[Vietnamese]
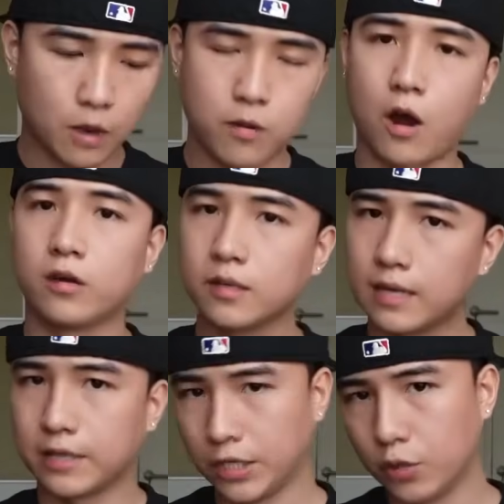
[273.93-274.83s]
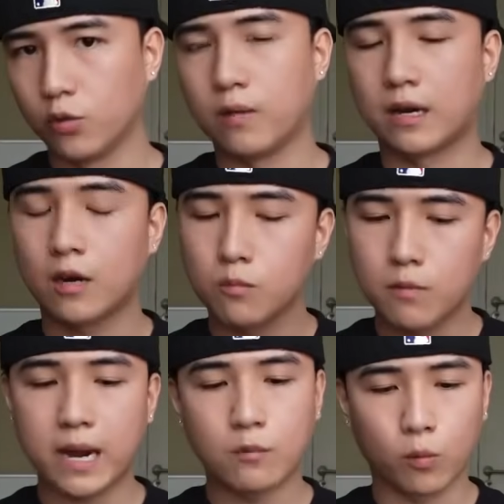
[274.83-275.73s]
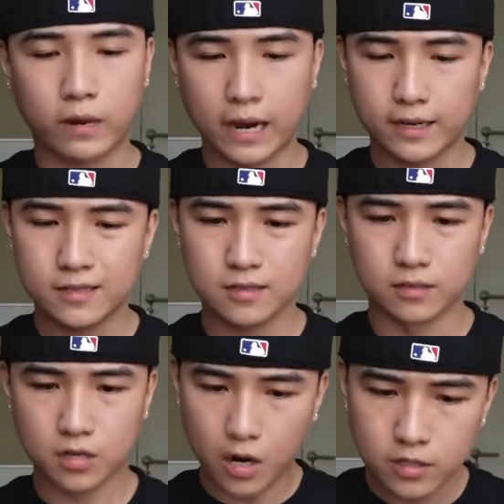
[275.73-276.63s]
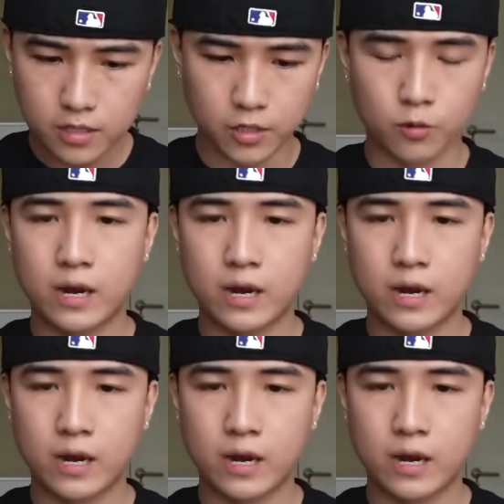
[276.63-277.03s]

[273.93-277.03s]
học hỏi rất là nhiều và không mang một cái sự khó chịu